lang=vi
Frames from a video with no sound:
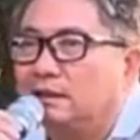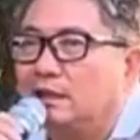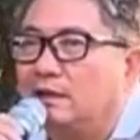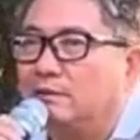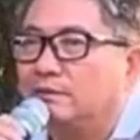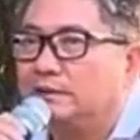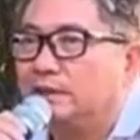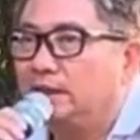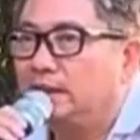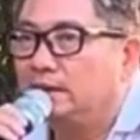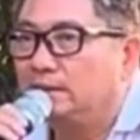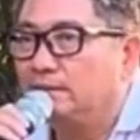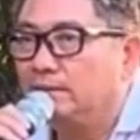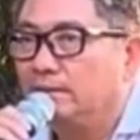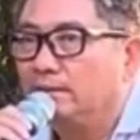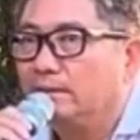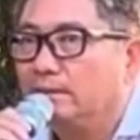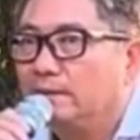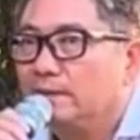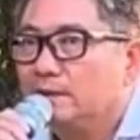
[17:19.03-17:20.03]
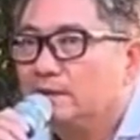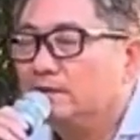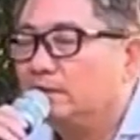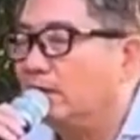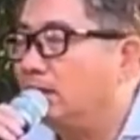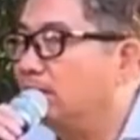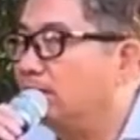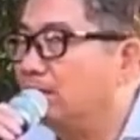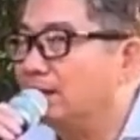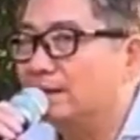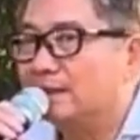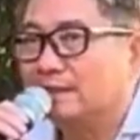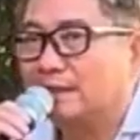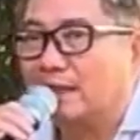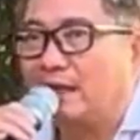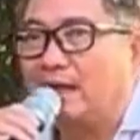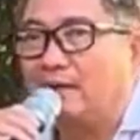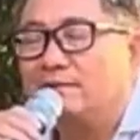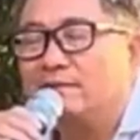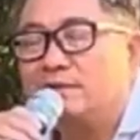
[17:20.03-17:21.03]
đầu tiên sư phụ không có
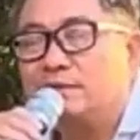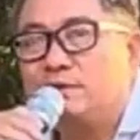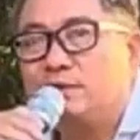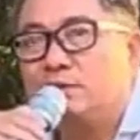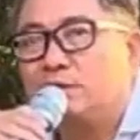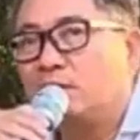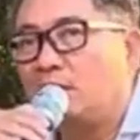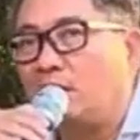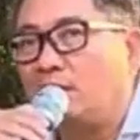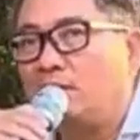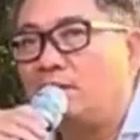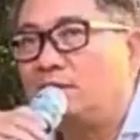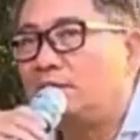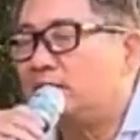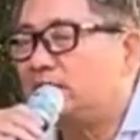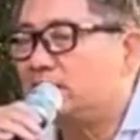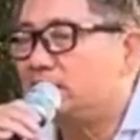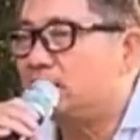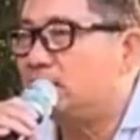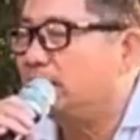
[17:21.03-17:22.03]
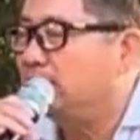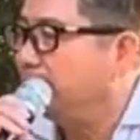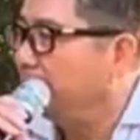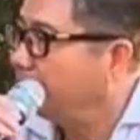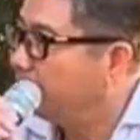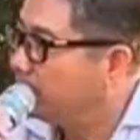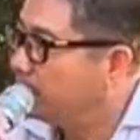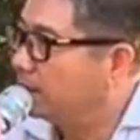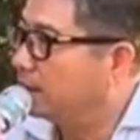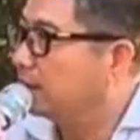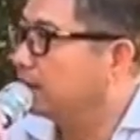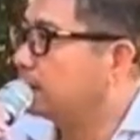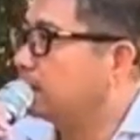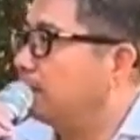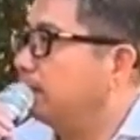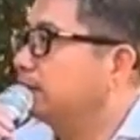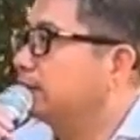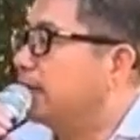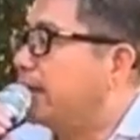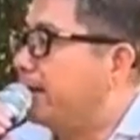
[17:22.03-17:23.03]
cần phải chịu khổ với với cái
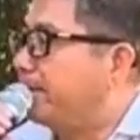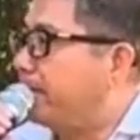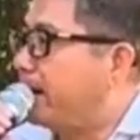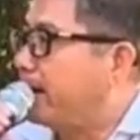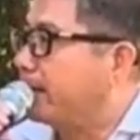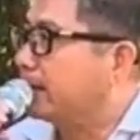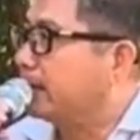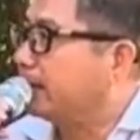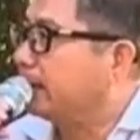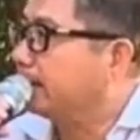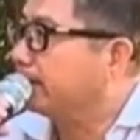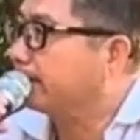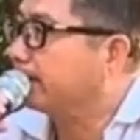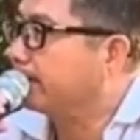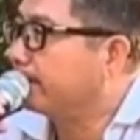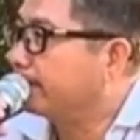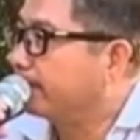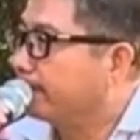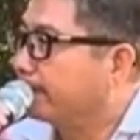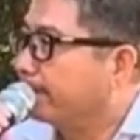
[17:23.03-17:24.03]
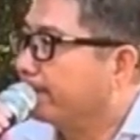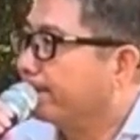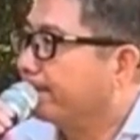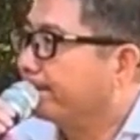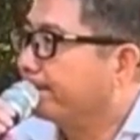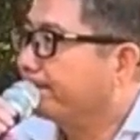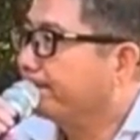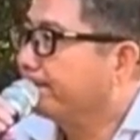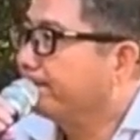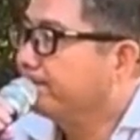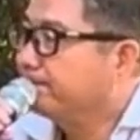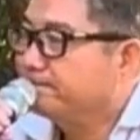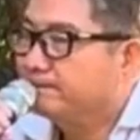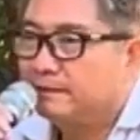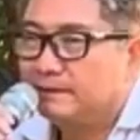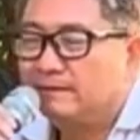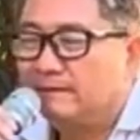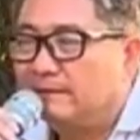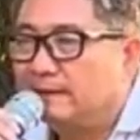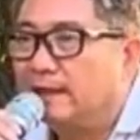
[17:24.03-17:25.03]
cõi ta bà này
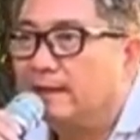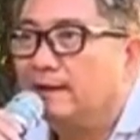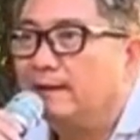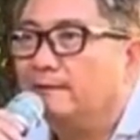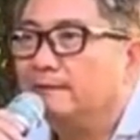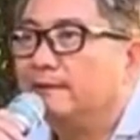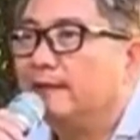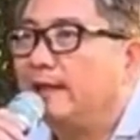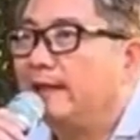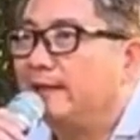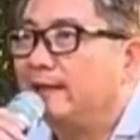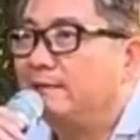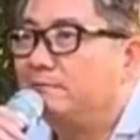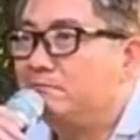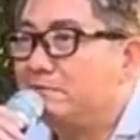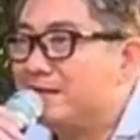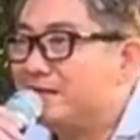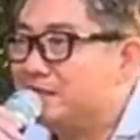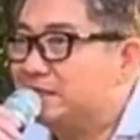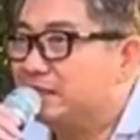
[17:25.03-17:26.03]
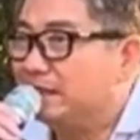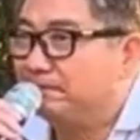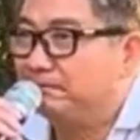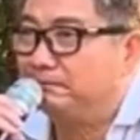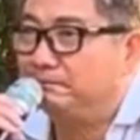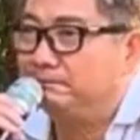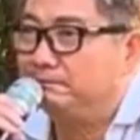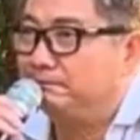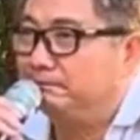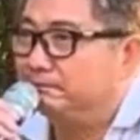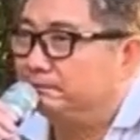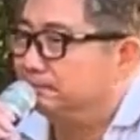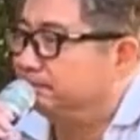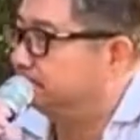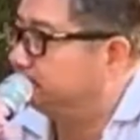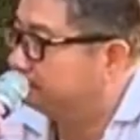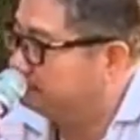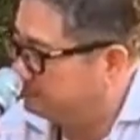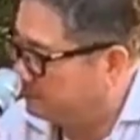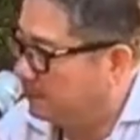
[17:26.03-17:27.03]
mà thưa đã đầu thai gần mấy trăm
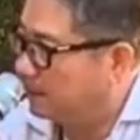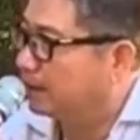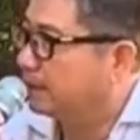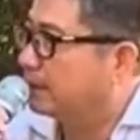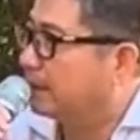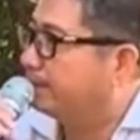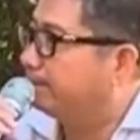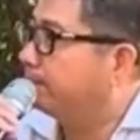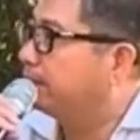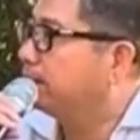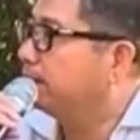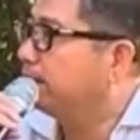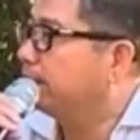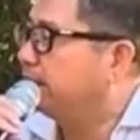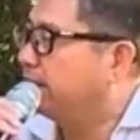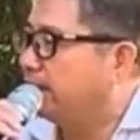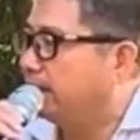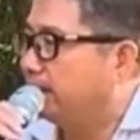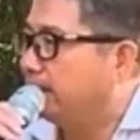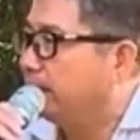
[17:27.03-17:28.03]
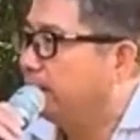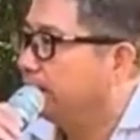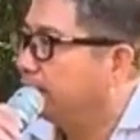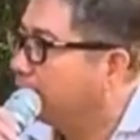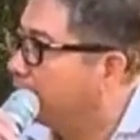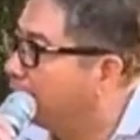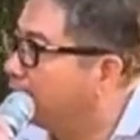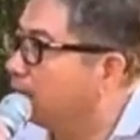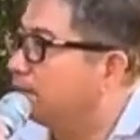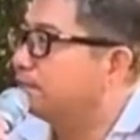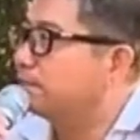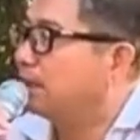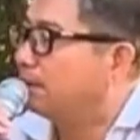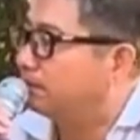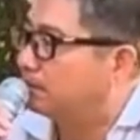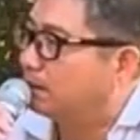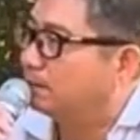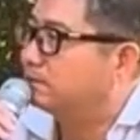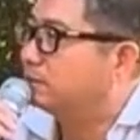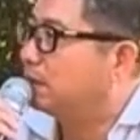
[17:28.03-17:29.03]
nghìn năm ở dưới này cứ lòng
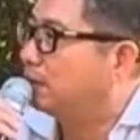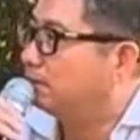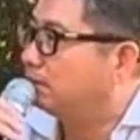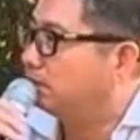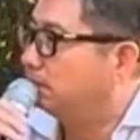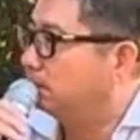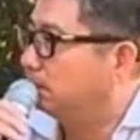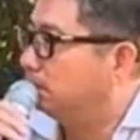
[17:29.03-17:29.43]
vòng lòng vòng